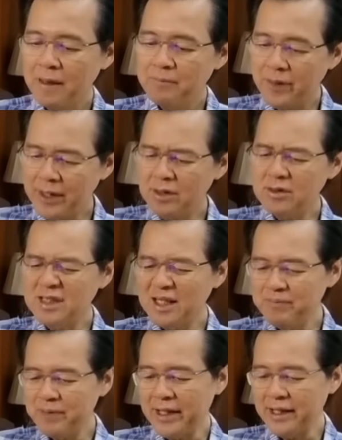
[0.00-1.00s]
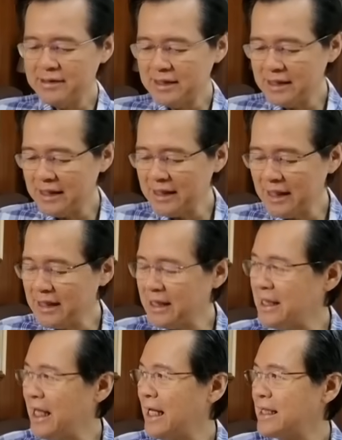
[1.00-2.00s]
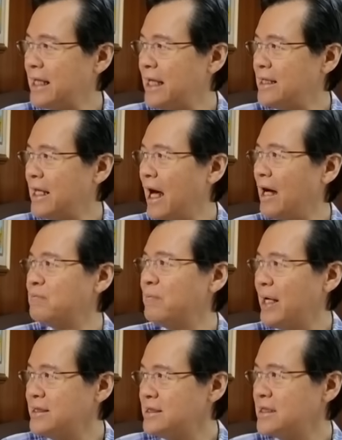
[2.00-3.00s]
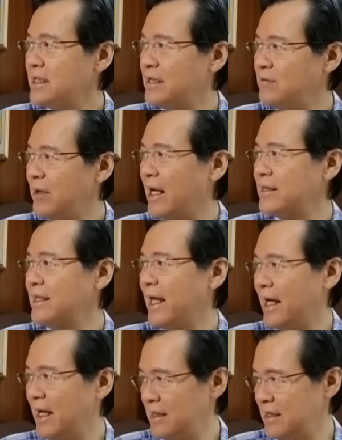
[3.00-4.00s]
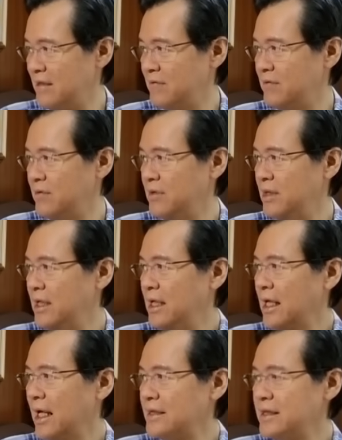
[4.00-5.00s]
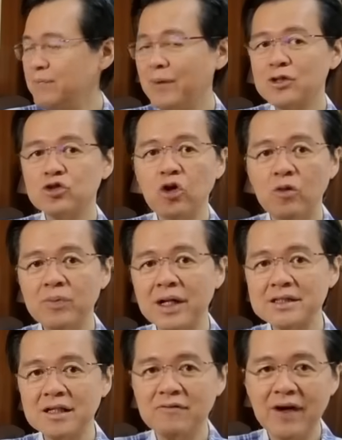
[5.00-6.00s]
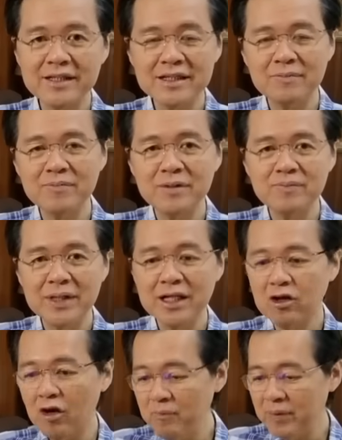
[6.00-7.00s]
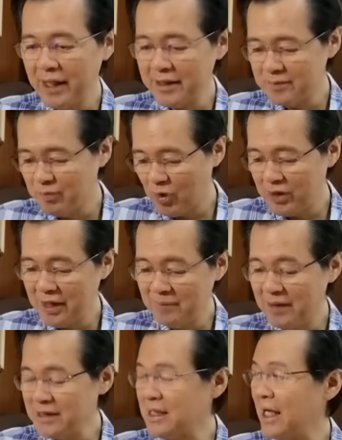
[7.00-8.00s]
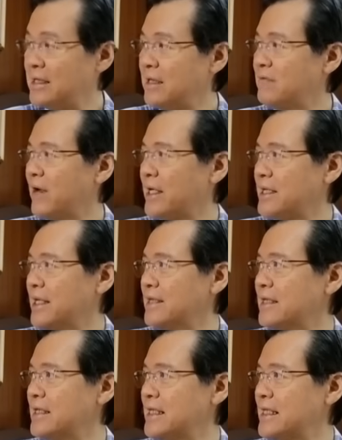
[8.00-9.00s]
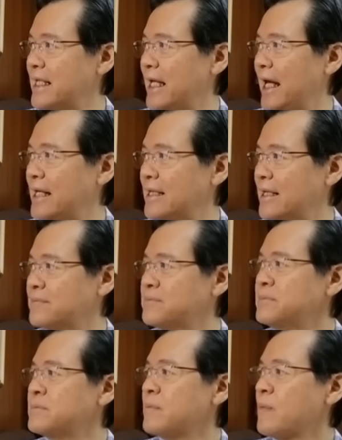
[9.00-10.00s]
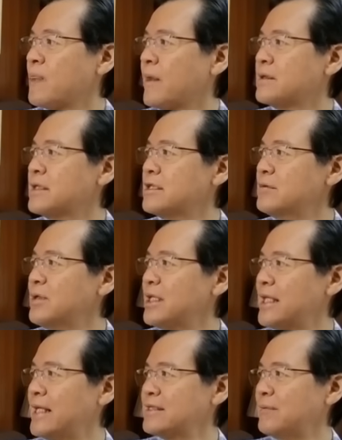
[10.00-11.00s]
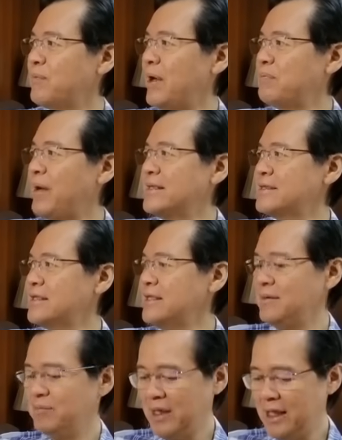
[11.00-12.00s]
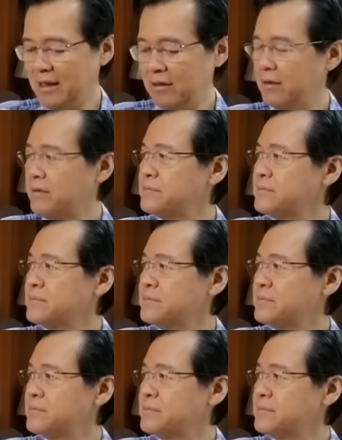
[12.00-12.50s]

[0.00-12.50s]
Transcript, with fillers: pero siyempre, titingnan na rin natin ang positive at negative. Kasi pag sobra sa vitamin B complex, pwedeng may side effect din. Titingnan natin. Dito muna tayo sa positive. Ayan, oh.